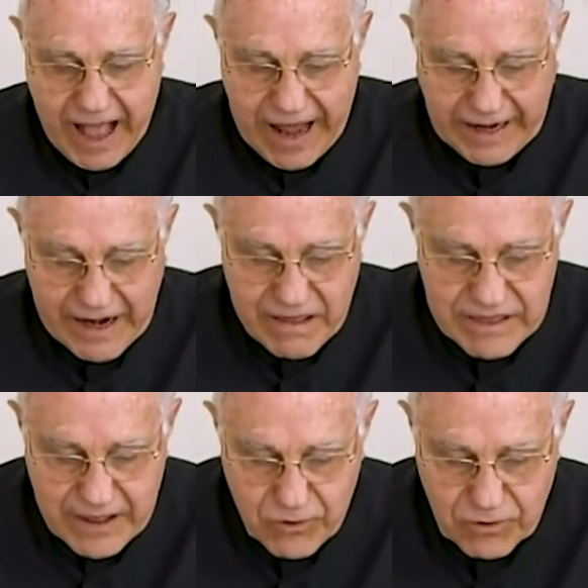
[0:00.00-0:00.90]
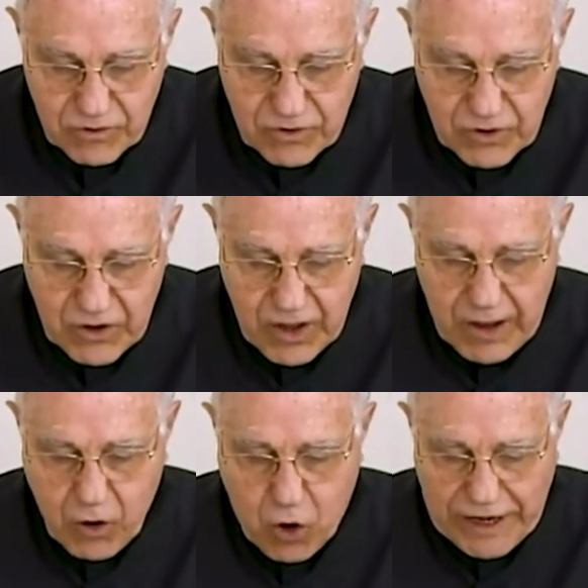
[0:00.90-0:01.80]
ha realizado
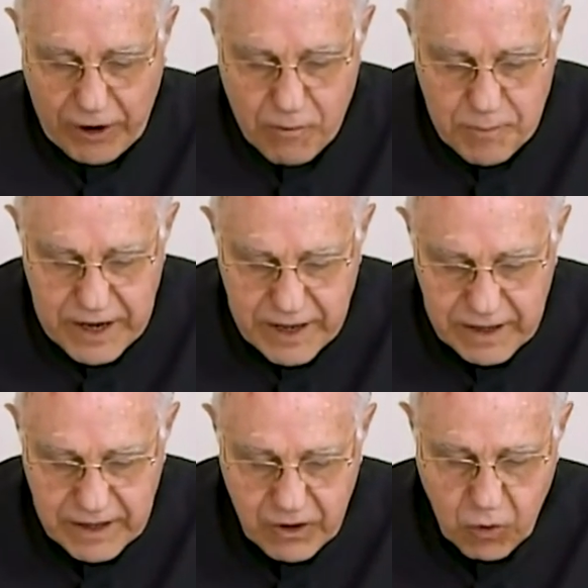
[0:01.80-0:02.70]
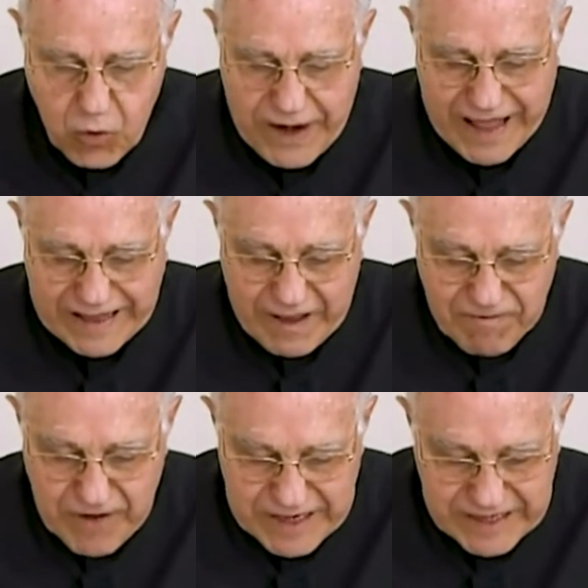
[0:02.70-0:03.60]
con el hombre una
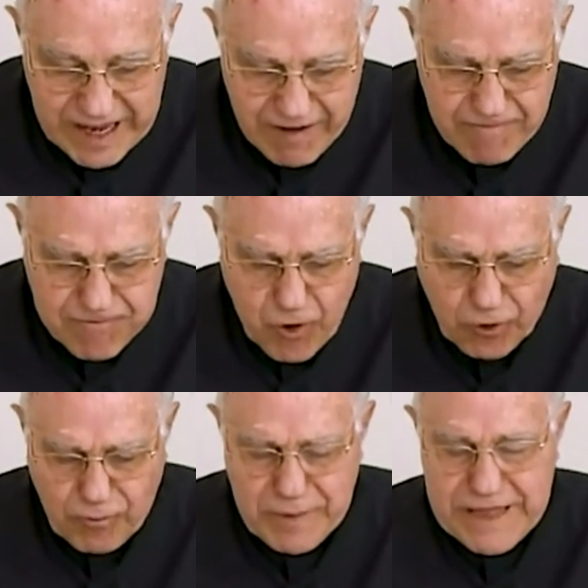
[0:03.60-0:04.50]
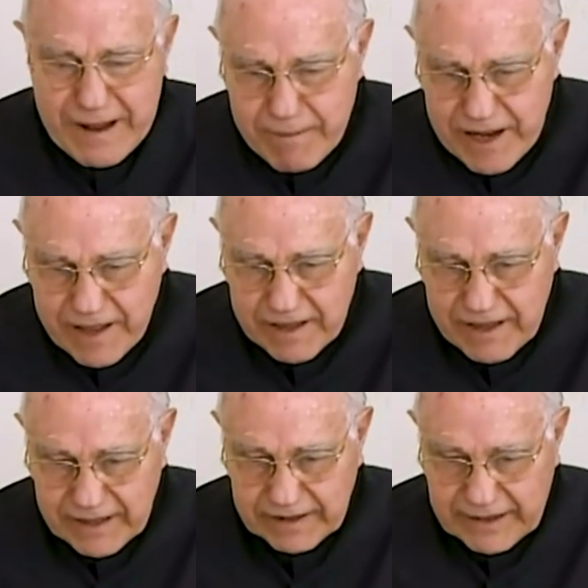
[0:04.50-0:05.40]
defensa formidable
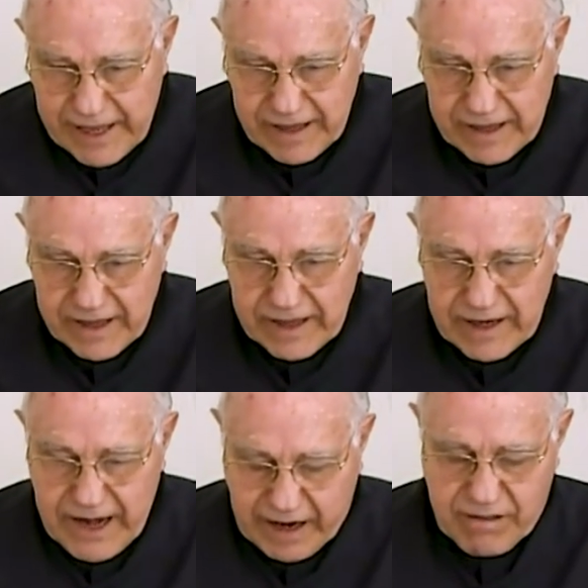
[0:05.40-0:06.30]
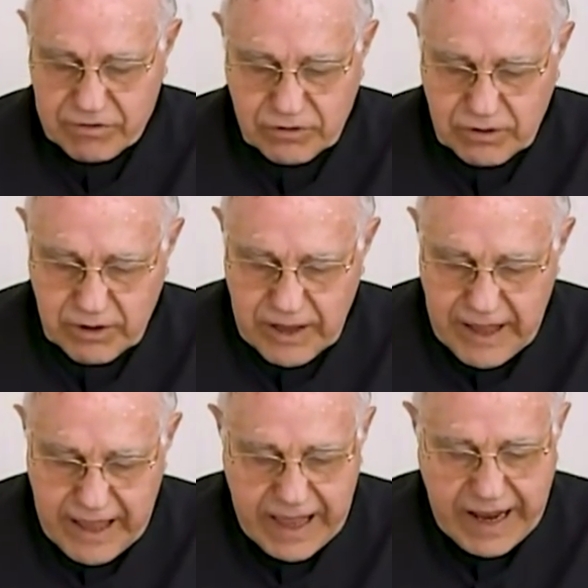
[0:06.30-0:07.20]
de la razón.
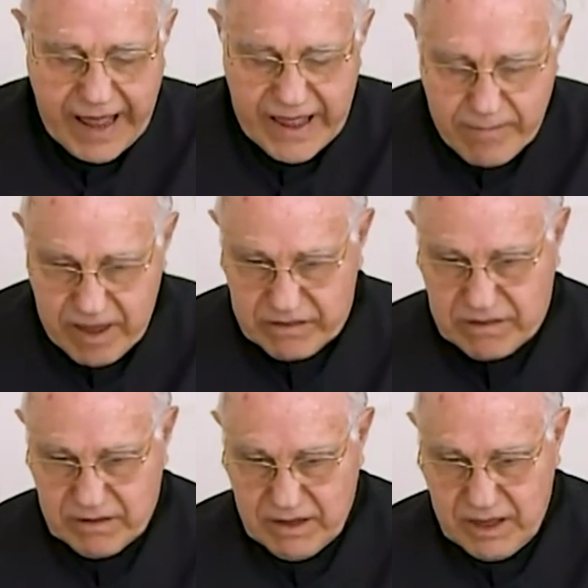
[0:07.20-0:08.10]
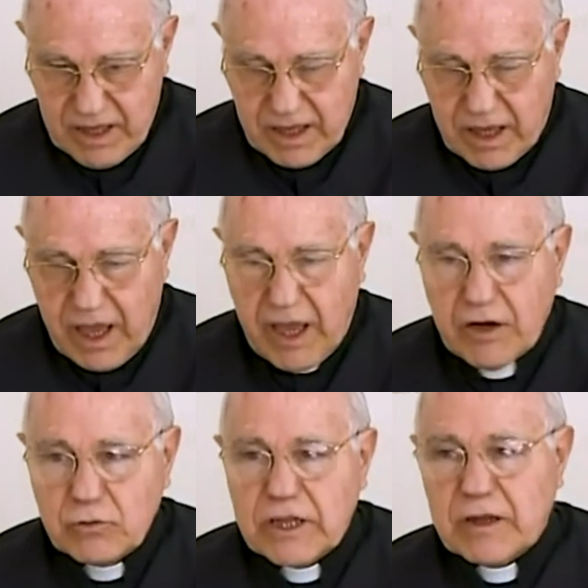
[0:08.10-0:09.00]
Cada vez que
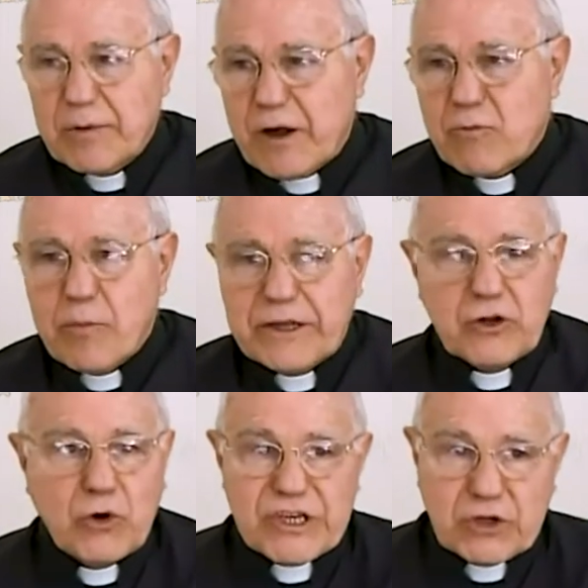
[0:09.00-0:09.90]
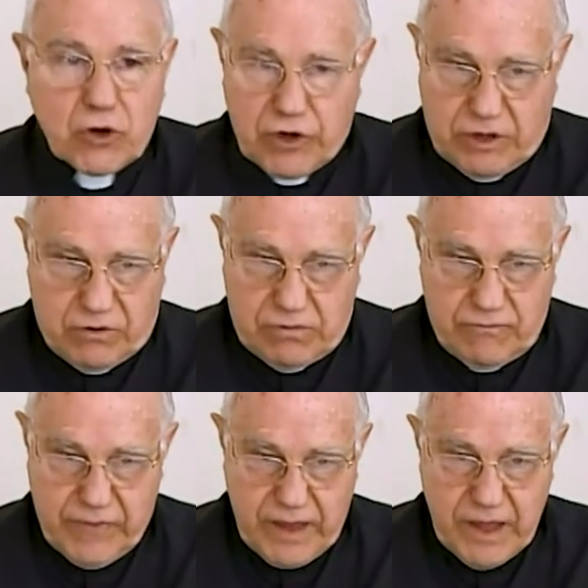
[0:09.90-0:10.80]
en un determinado momento histórico,
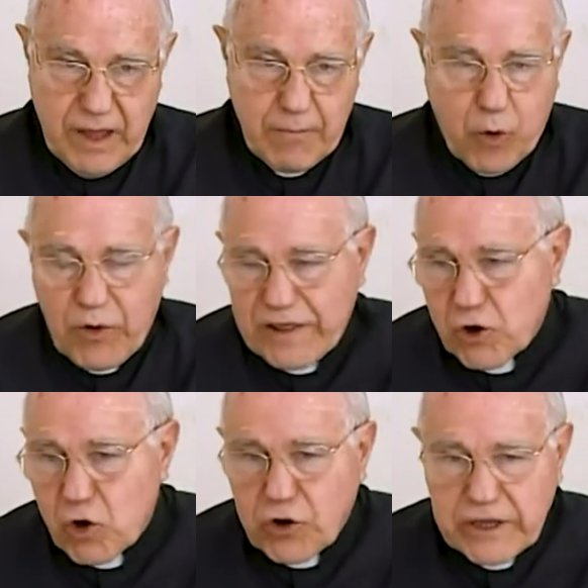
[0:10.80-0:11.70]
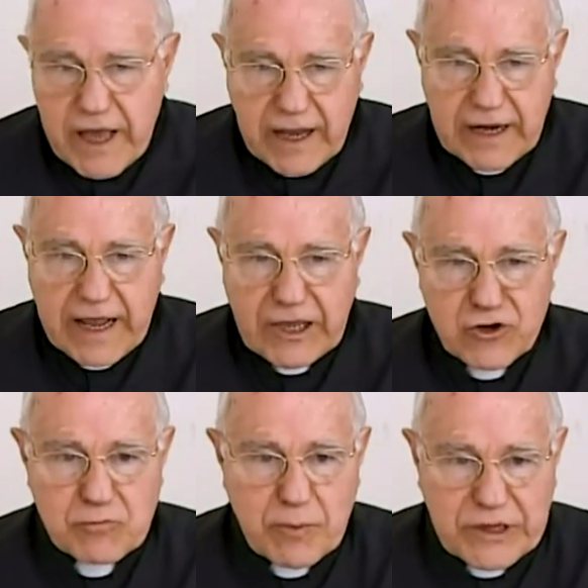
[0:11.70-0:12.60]
por una ideología que en
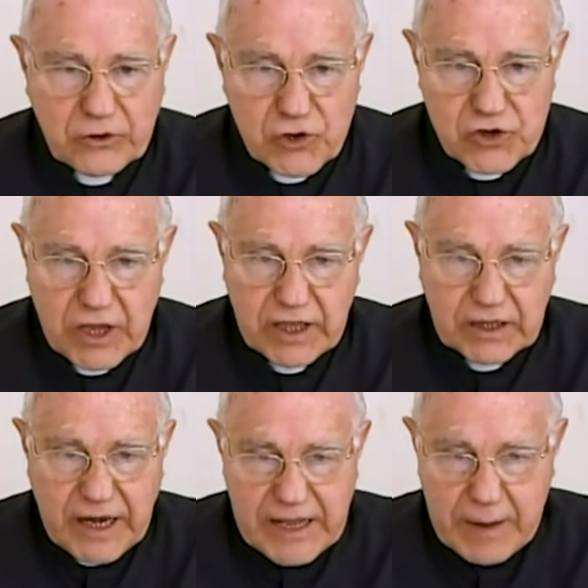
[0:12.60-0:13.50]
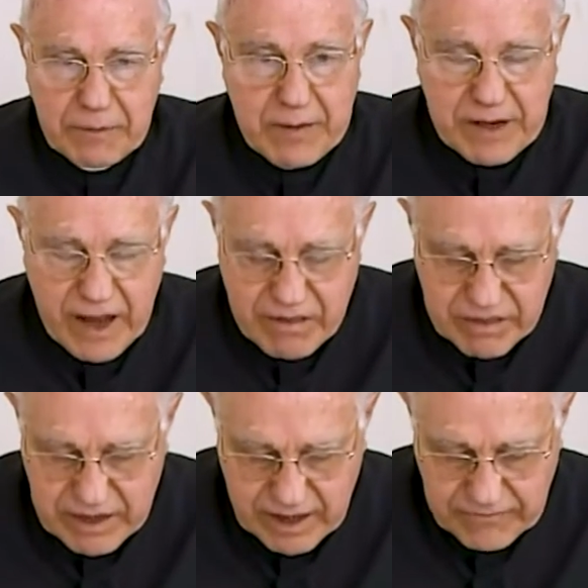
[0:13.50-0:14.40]
aquellos momentos tenía
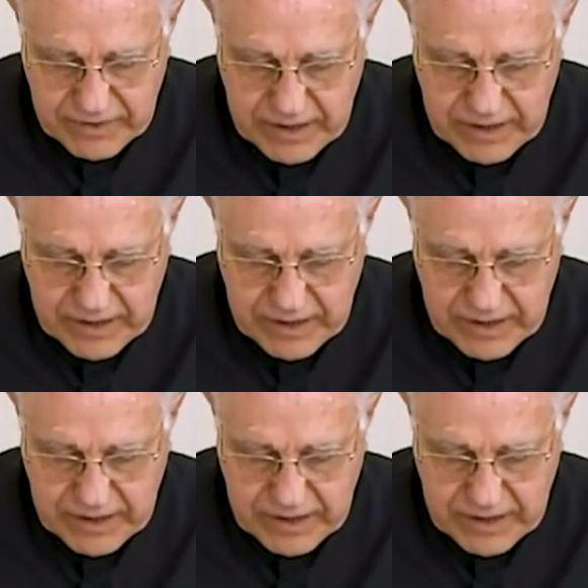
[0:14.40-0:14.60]
preeminencia,